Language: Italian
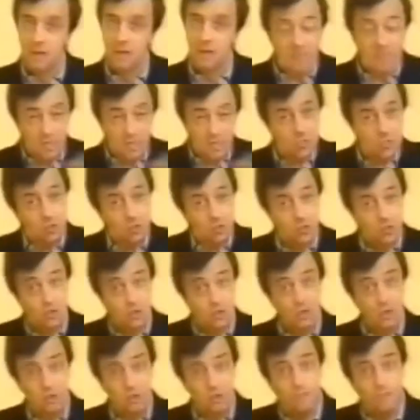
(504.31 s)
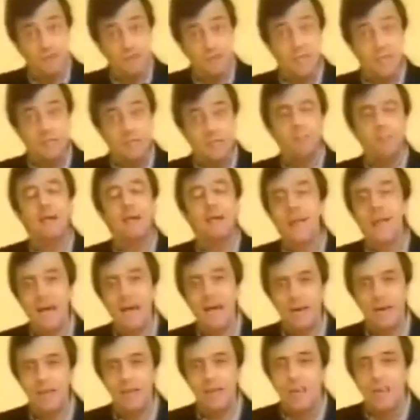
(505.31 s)
E adesso Giorgio ha il dovere di
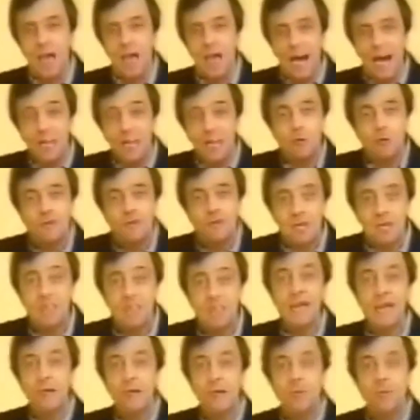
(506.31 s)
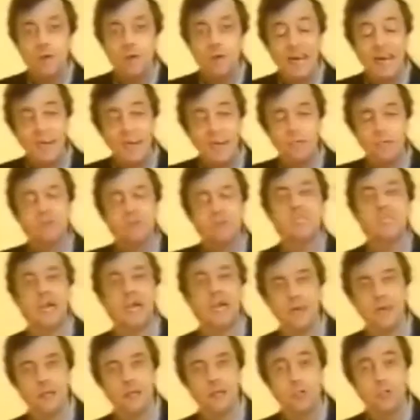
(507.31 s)
parlare, ha il dovere di annullare questi
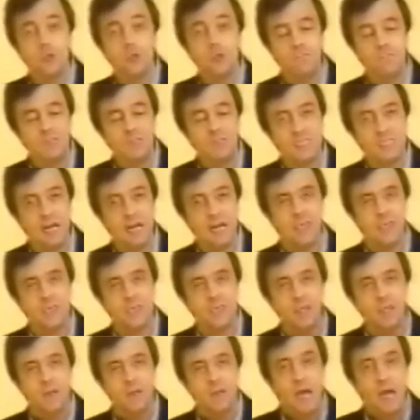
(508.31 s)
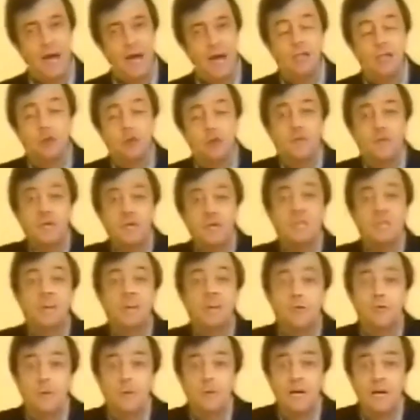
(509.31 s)
anni che sono passati, ha il dovere di
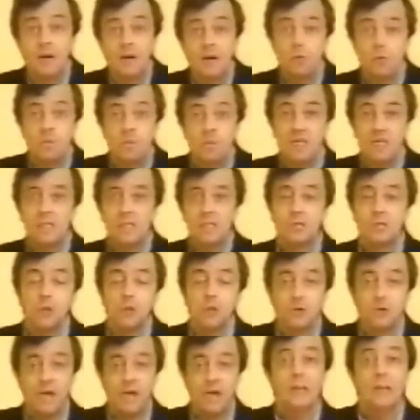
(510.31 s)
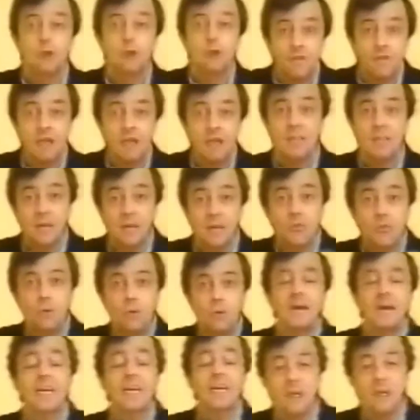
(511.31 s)
annullare l'umiliazione, umiliazioni, ha il dovere di
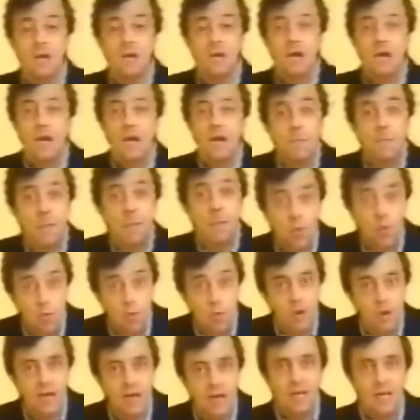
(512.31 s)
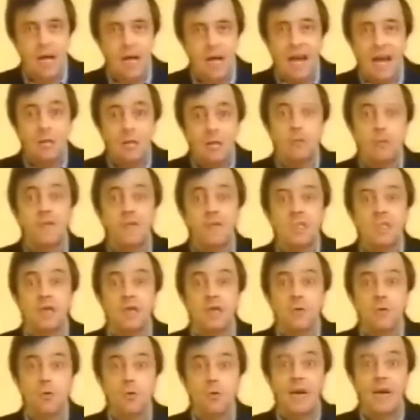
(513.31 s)
annullare la paura, ha il dovere di
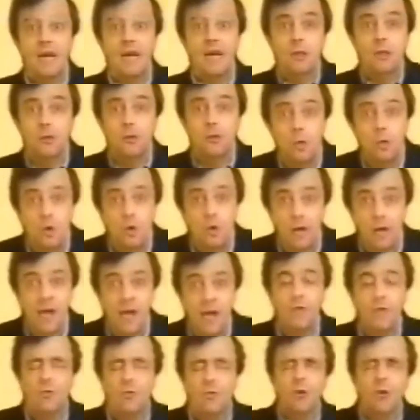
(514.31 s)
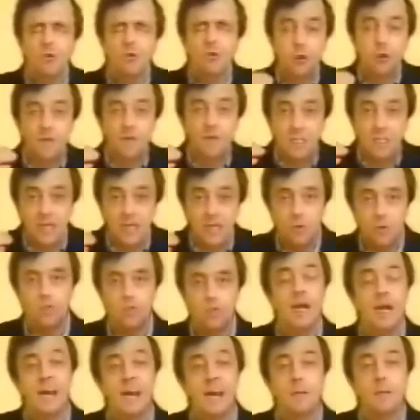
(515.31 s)
annullare il dolore, ha il dovere di
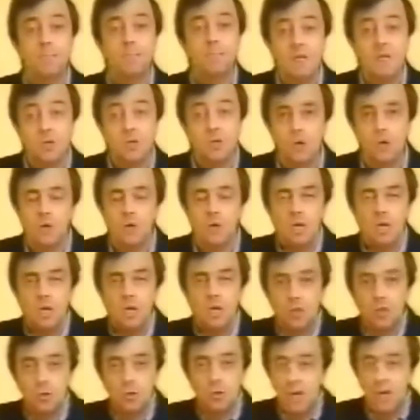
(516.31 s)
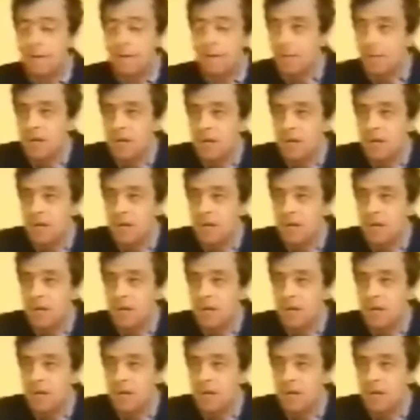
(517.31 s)
annullare il peso di una